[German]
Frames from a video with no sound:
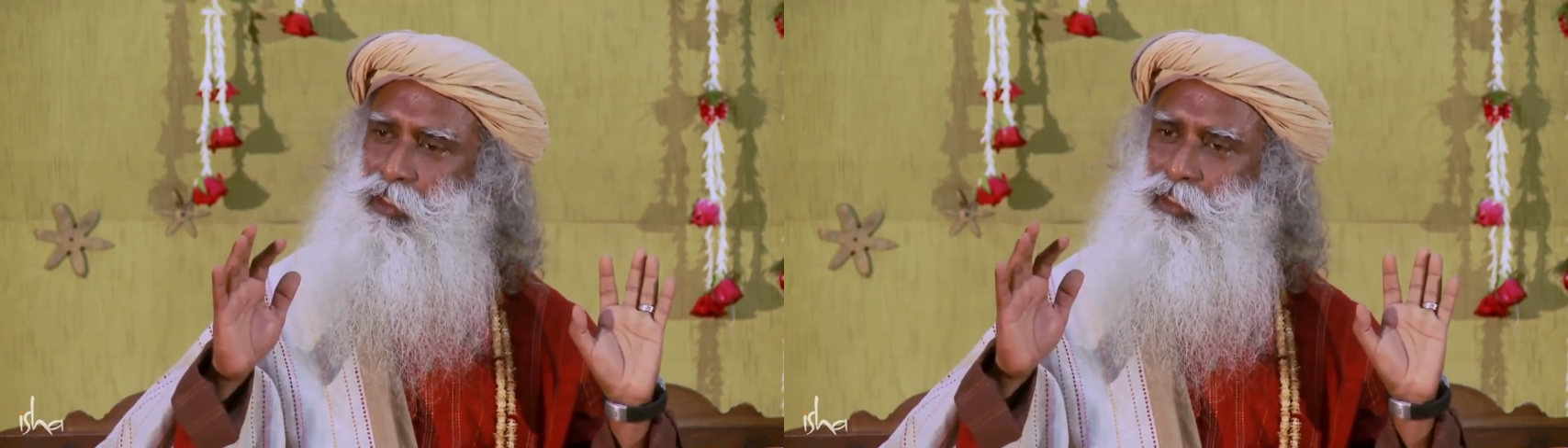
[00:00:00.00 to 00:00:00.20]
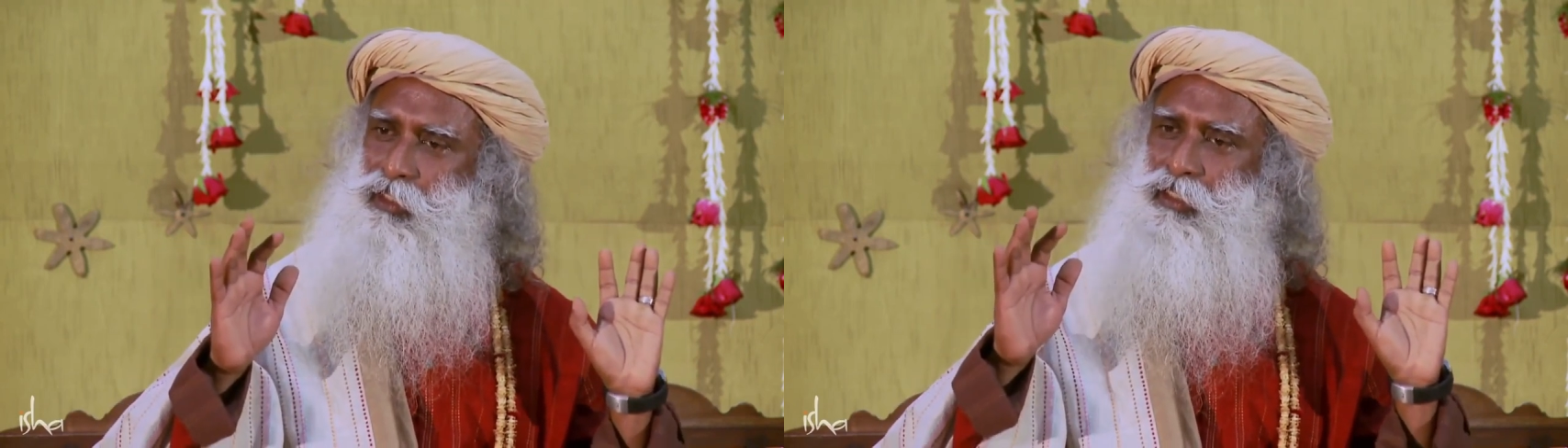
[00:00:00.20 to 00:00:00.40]

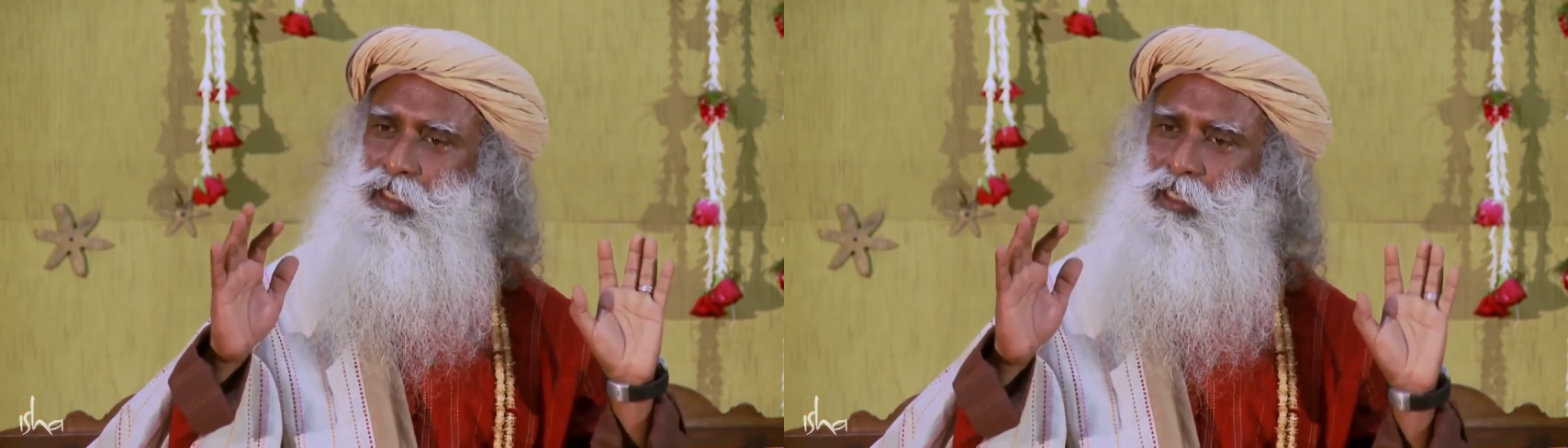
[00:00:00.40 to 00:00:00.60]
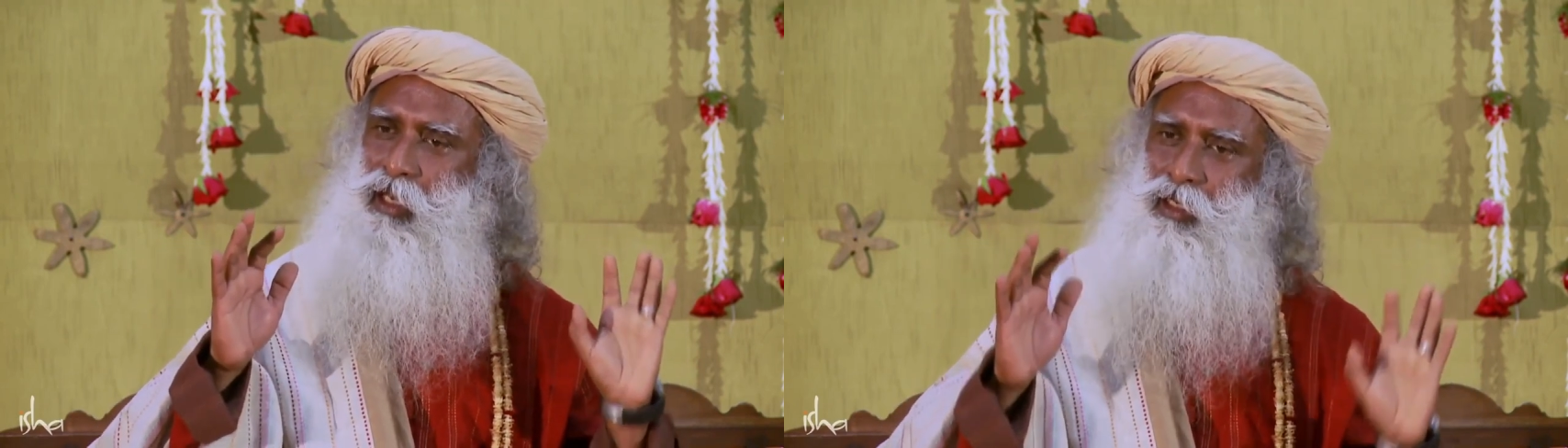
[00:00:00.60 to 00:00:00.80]
dass es
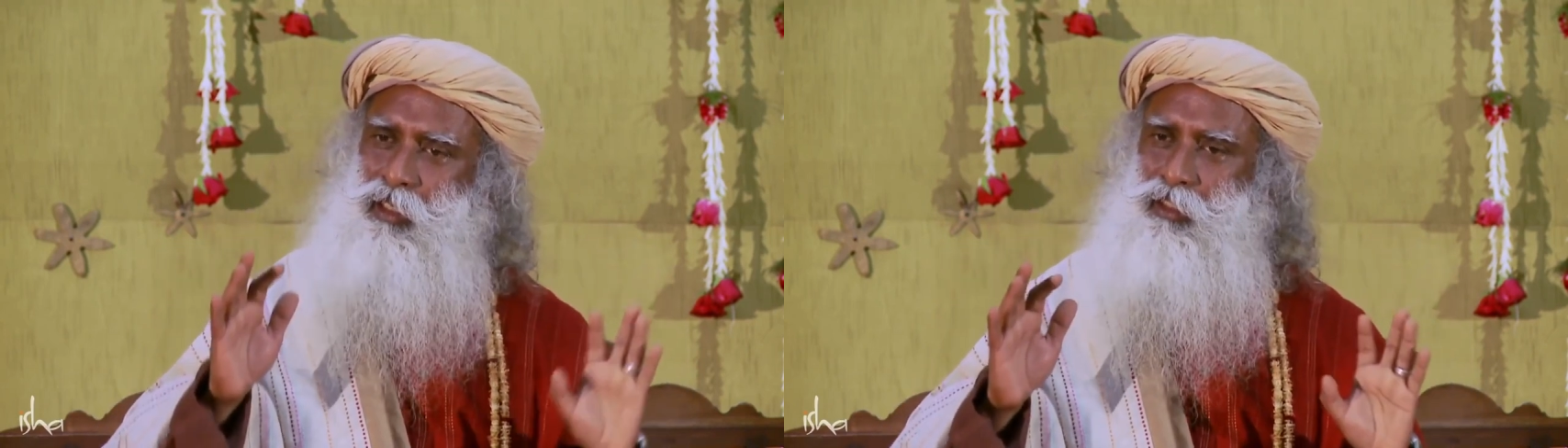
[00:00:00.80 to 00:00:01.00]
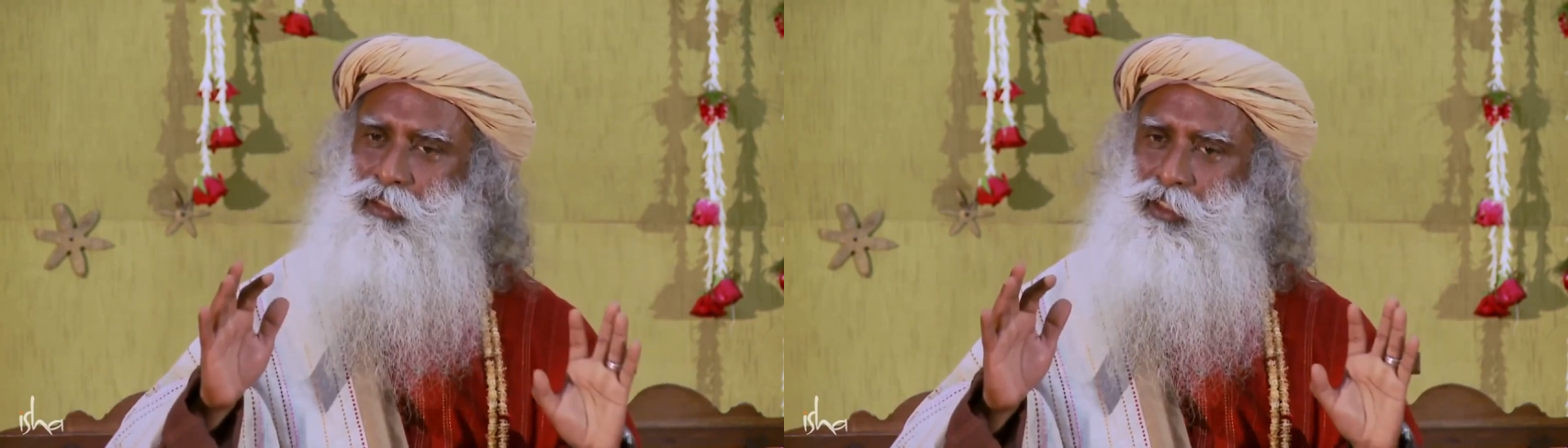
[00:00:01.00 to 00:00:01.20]
nicht
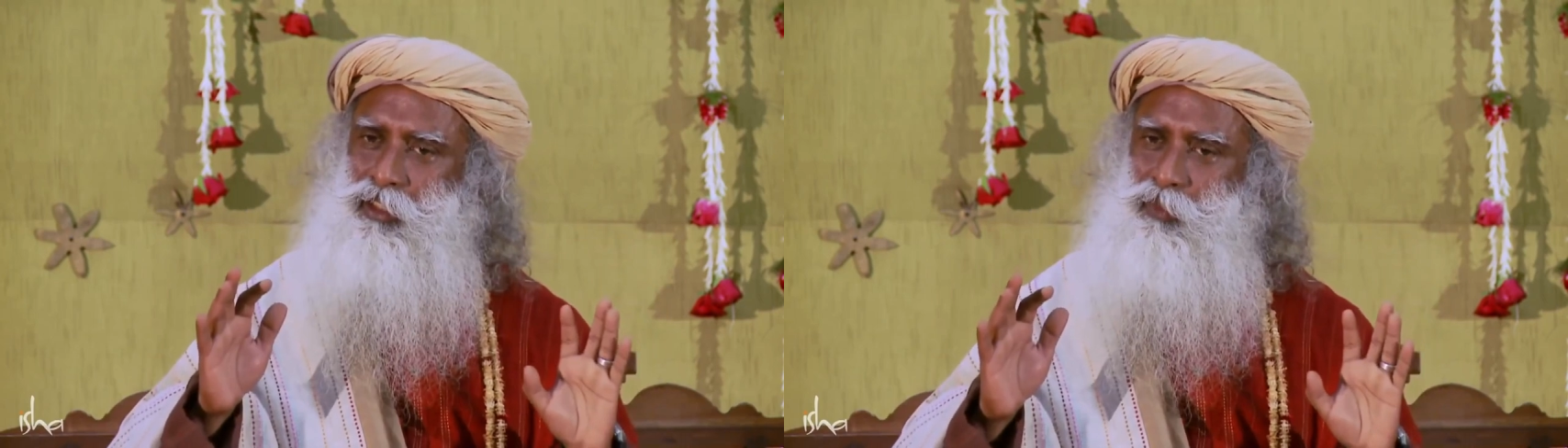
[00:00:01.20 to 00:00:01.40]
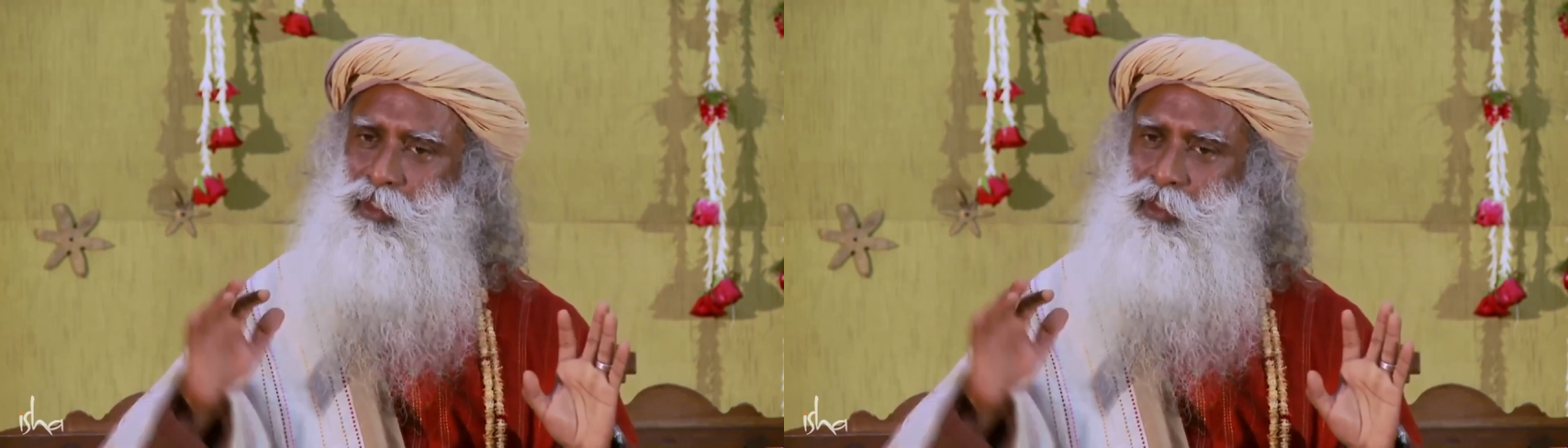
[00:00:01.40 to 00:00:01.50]
existieren